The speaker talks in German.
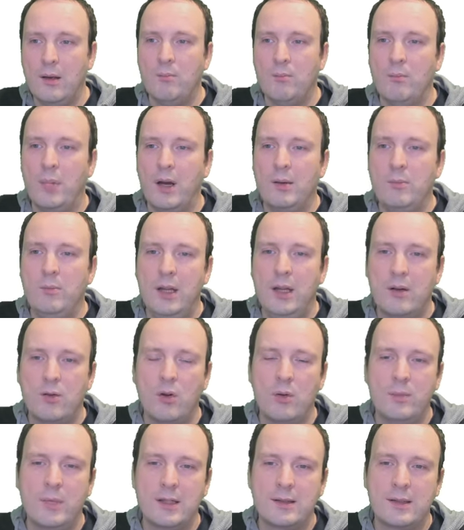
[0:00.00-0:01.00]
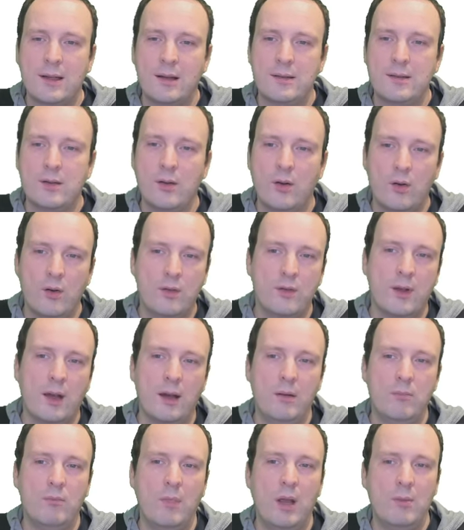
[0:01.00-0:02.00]
Bei mir kommt das Ganze aus
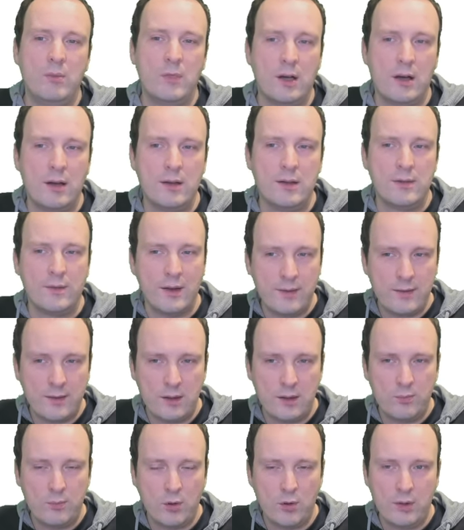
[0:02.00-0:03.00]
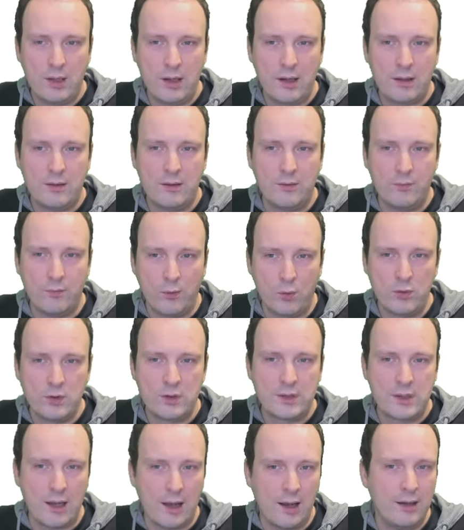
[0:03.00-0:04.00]
einem M23-Projekt, wo
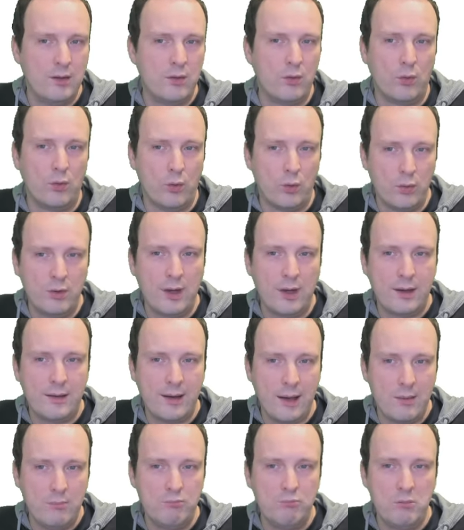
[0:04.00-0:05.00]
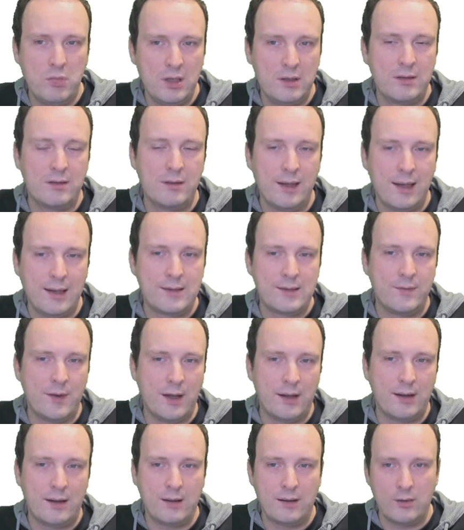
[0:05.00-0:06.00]
es ein 100
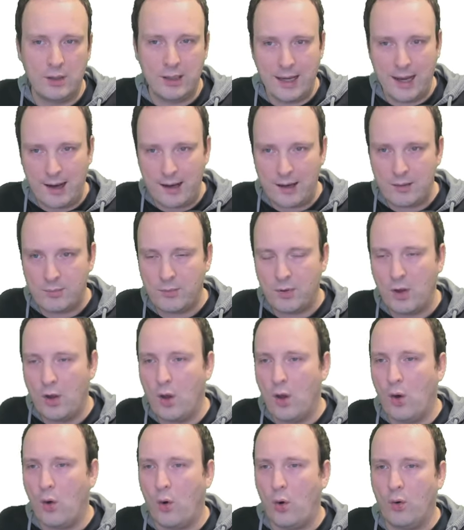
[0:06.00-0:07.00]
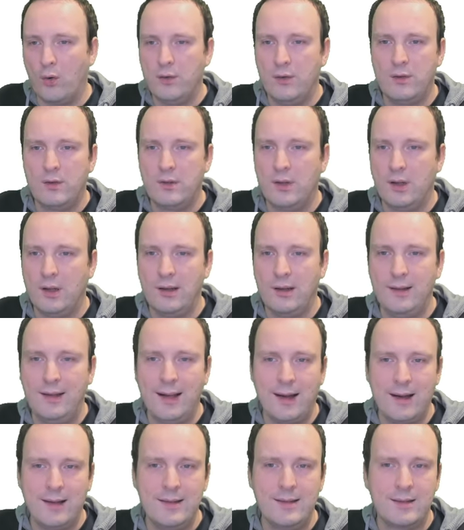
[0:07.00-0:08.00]
Mbit-Netzwerk gab und äh, die
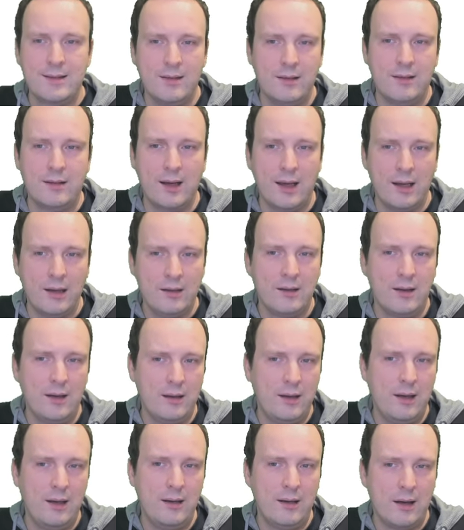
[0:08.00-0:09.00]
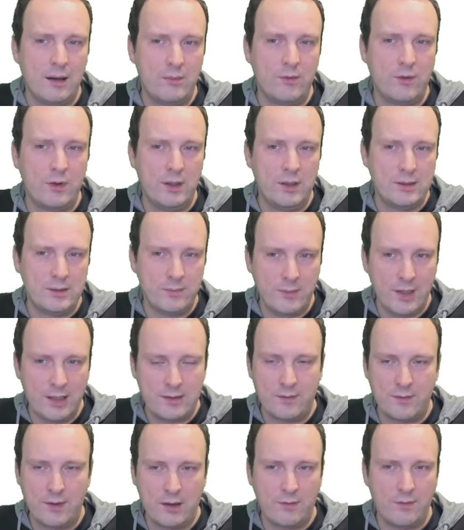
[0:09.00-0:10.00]
einzelnen Rechner, die innerhalb von diesem
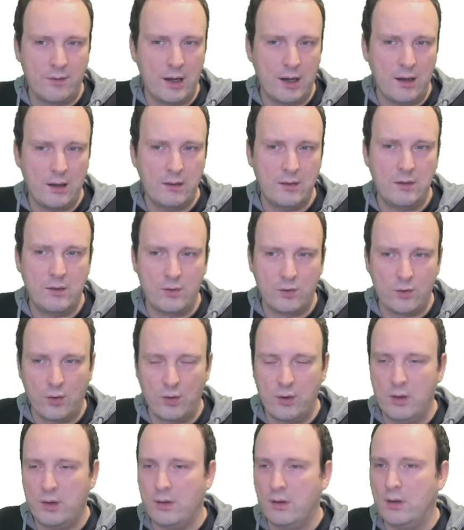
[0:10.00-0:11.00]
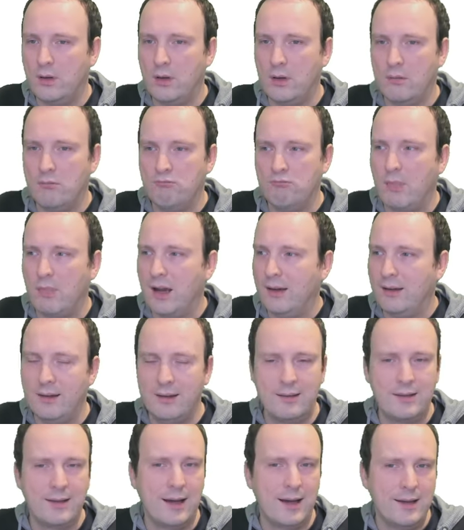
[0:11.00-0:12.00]
Netzwerk waren, sollen ähm, eine
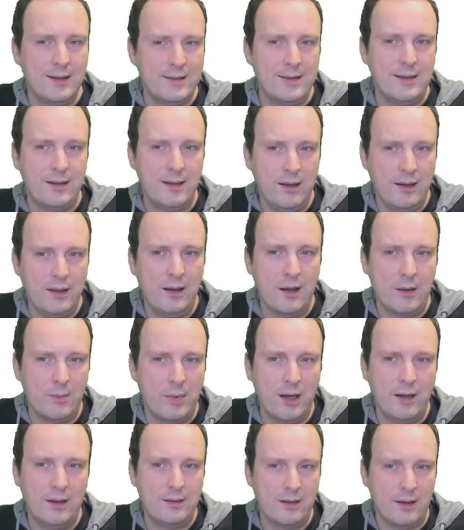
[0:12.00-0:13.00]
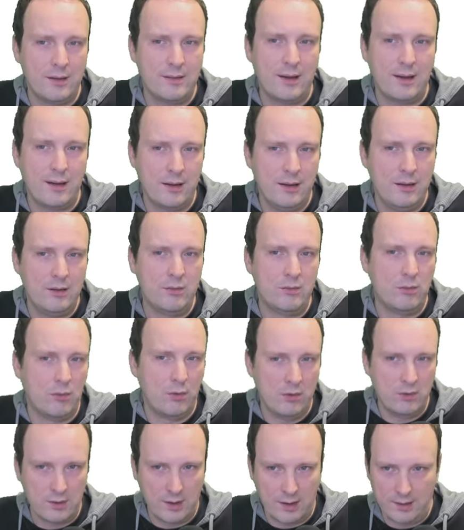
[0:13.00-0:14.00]
30 Gigabyte Datei
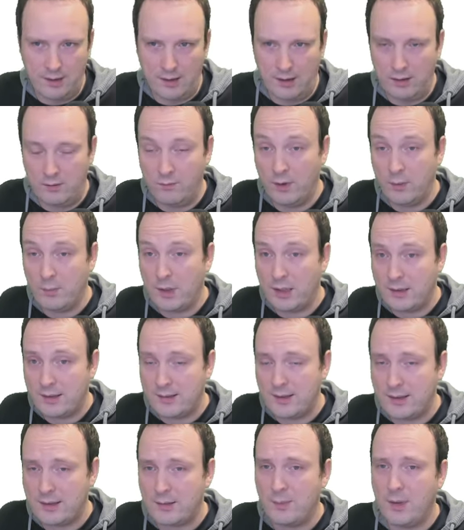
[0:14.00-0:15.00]
runterladen. Wenn man das jetzt